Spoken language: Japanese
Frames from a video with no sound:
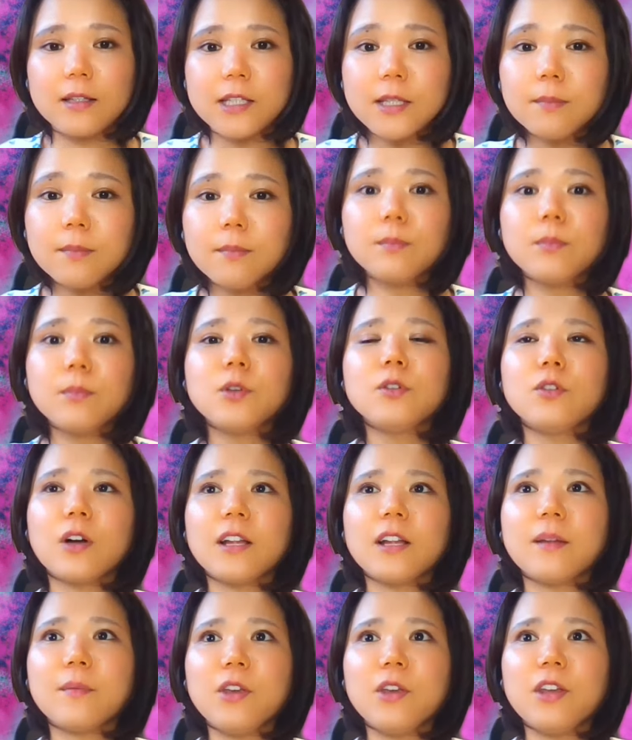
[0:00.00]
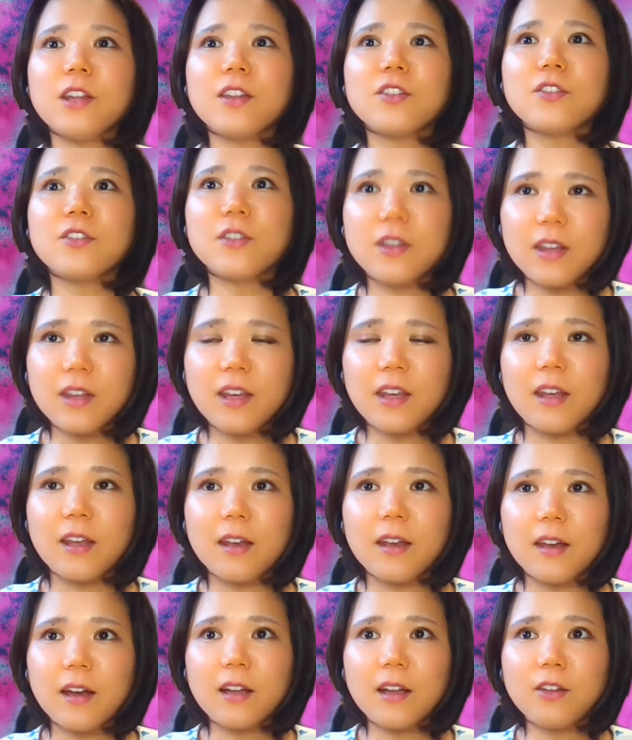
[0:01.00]
新聞とかでもいいでしょうし、
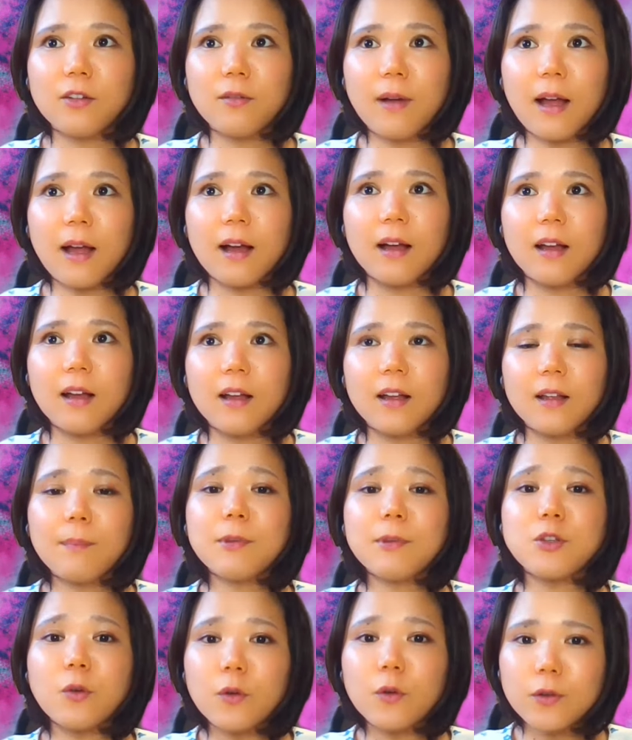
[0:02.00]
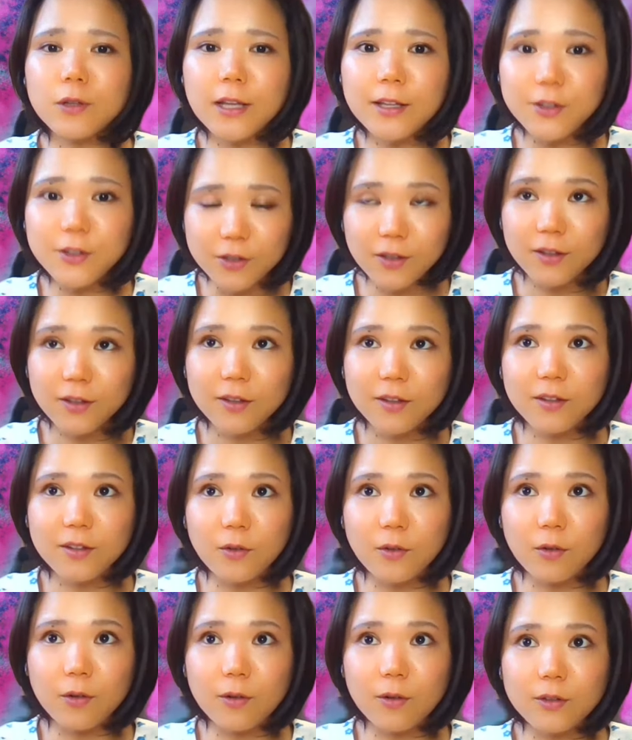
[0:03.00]
うん、あとはやっぱ直接
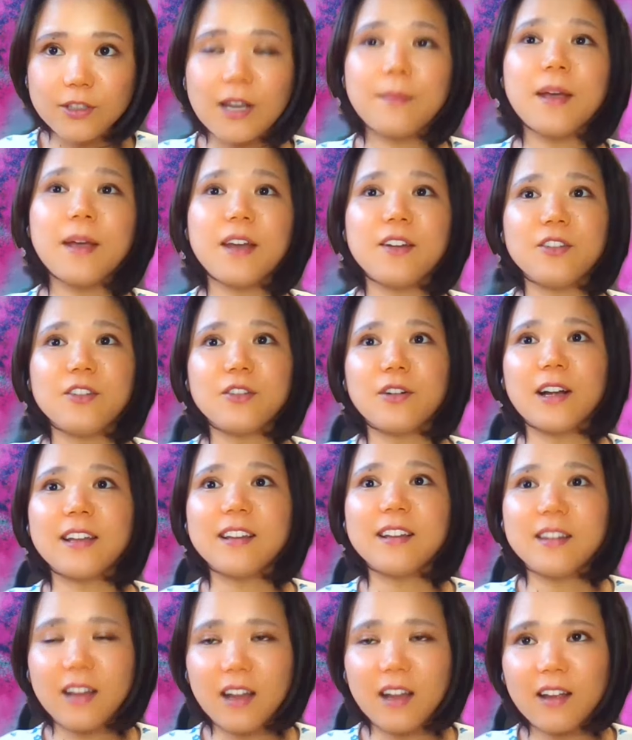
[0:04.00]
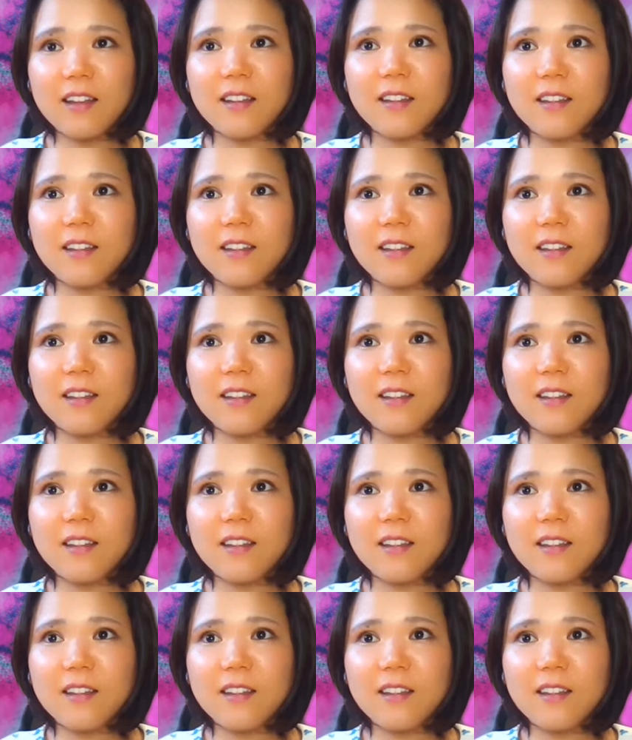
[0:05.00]
喋るとかですね。